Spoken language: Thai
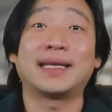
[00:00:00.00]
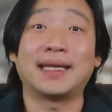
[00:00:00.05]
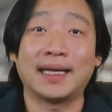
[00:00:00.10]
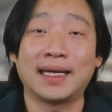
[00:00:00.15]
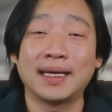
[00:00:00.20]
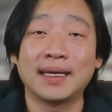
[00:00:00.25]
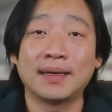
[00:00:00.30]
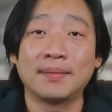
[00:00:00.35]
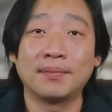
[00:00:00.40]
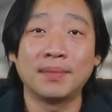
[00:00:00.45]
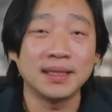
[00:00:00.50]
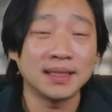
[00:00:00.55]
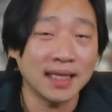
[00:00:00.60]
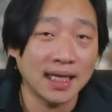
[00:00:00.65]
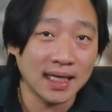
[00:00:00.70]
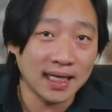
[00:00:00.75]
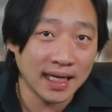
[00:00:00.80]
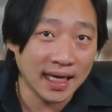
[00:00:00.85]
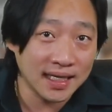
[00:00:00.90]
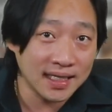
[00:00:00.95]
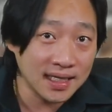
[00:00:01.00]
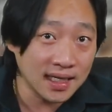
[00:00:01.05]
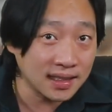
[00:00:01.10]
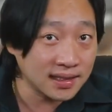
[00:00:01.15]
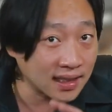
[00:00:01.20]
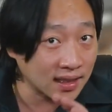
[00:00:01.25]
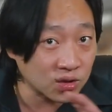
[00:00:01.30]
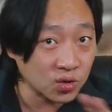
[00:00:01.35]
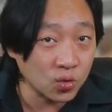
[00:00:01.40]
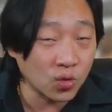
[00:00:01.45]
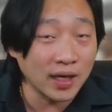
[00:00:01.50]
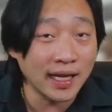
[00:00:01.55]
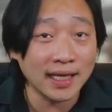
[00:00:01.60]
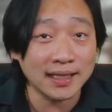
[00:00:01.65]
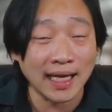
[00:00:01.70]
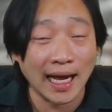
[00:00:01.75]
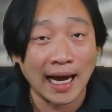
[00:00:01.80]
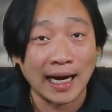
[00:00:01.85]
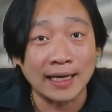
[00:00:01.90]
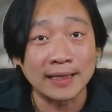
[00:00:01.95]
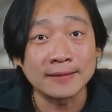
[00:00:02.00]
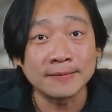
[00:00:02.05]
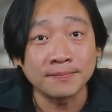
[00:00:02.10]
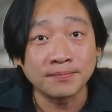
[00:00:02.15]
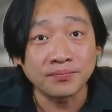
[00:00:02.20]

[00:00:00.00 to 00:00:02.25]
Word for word: ติ ไม่ใช่แค่เยอะจากตัวเลขถัง